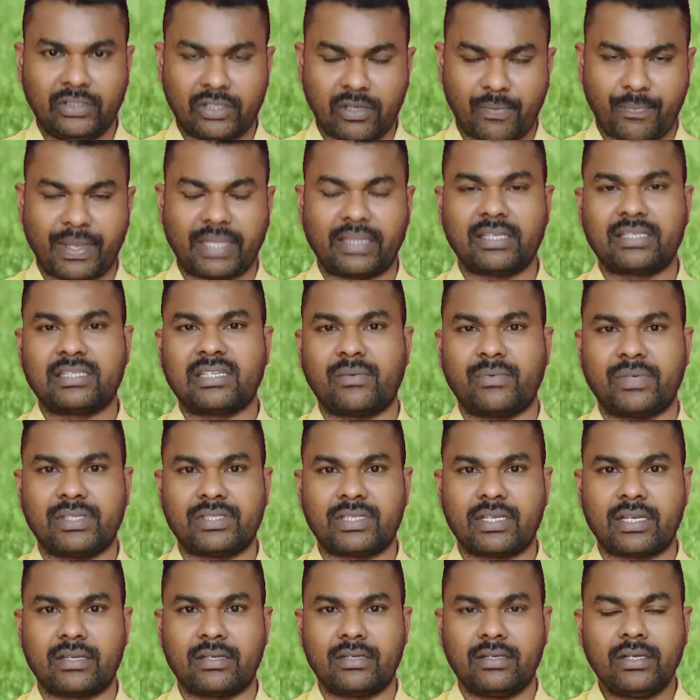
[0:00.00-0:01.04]
ఇదో పెద్ద
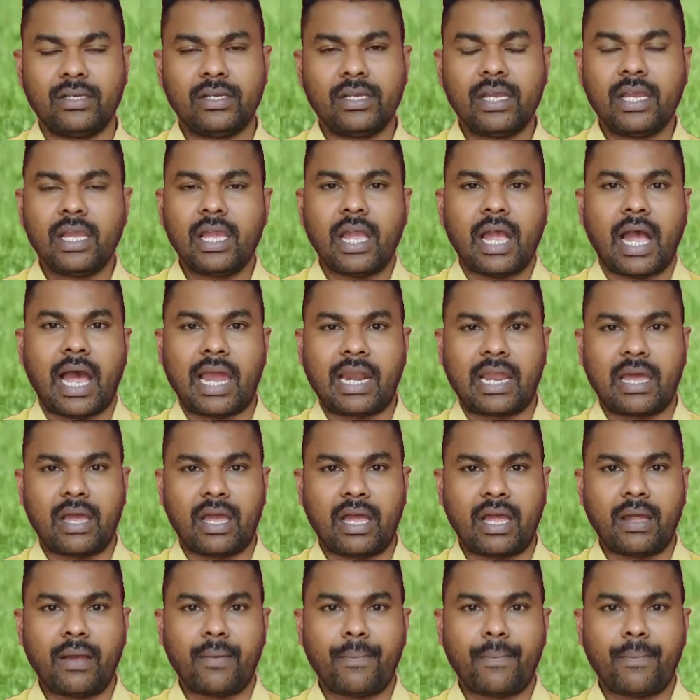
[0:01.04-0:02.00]
సమస్య అలా